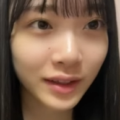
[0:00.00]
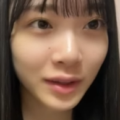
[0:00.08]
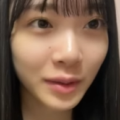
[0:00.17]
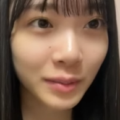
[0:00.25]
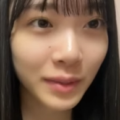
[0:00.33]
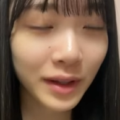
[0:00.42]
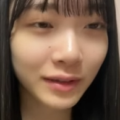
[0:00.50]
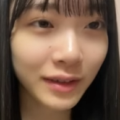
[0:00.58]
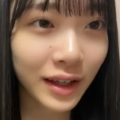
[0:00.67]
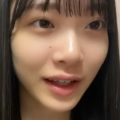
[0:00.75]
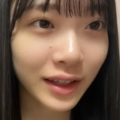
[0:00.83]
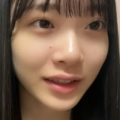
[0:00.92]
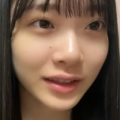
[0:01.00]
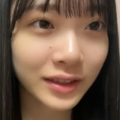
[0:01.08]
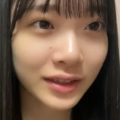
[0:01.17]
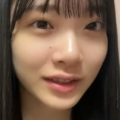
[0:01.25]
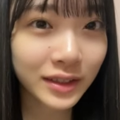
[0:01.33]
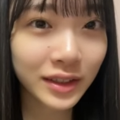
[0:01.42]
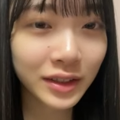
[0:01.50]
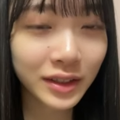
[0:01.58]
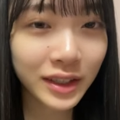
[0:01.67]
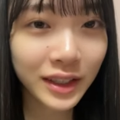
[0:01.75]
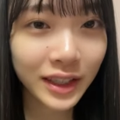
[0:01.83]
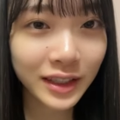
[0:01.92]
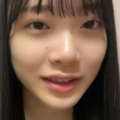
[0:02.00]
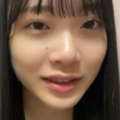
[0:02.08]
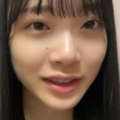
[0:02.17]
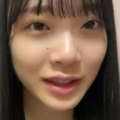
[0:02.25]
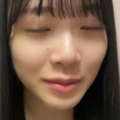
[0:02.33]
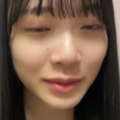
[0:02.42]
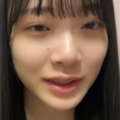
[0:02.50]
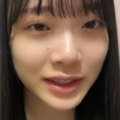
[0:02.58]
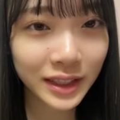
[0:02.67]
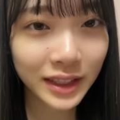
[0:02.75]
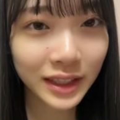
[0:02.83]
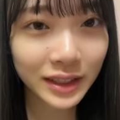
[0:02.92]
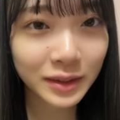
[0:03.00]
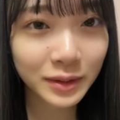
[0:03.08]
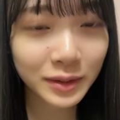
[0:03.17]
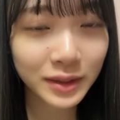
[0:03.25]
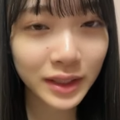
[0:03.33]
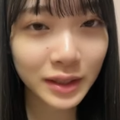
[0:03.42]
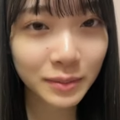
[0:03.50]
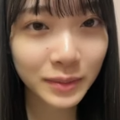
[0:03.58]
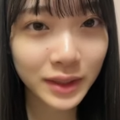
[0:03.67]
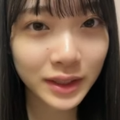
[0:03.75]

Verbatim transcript: こんばんは雪が降ってますありがとうございま